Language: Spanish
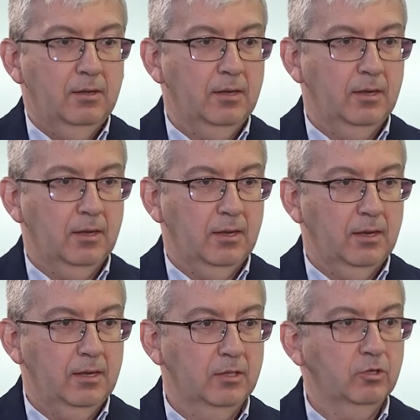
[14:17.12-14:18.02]

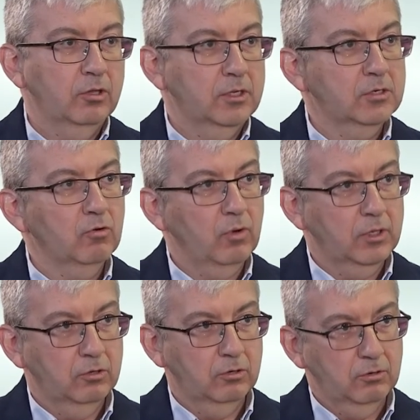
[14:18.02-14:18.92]
eh, y entonces
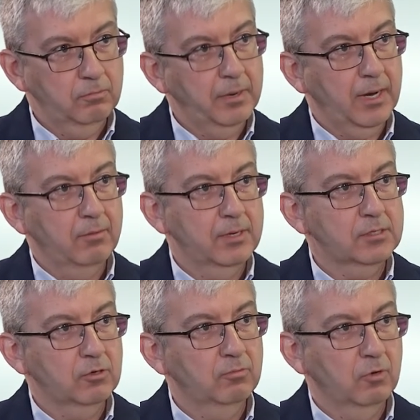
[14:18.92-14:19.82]
cuando pagabas
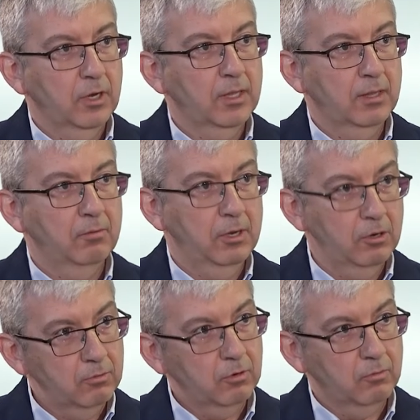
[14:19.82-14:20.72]
con moneda de
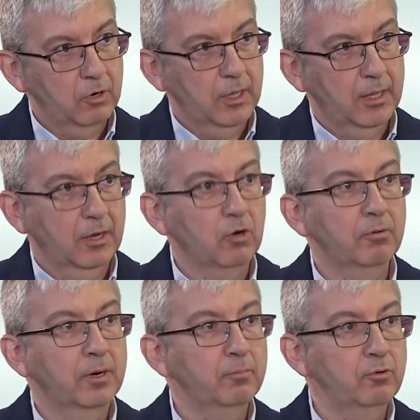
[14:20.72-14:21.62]
vellón, con moneda de
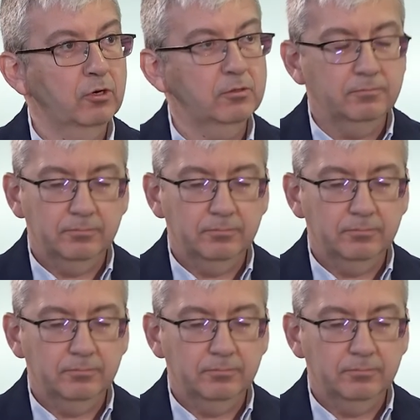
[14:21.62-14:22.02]
cobre puro,